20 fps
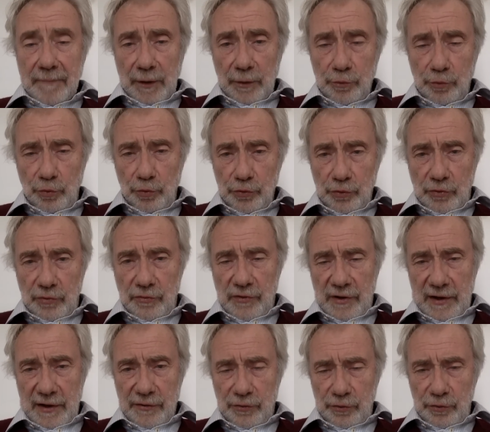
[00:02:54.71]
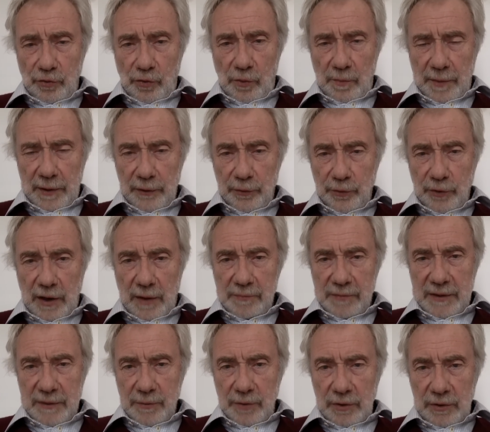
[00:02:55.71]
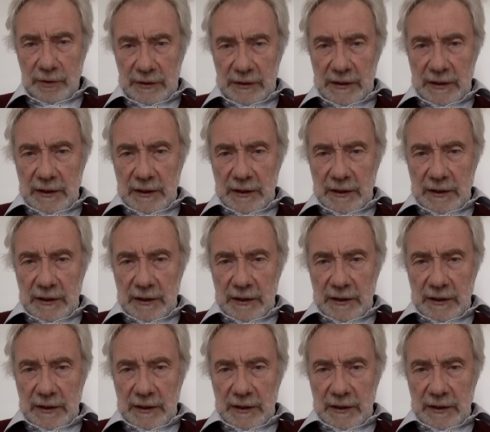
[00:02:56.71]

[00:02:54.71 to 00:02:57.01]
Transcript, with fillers: d'autres élections n'auront pas lieu rapidement.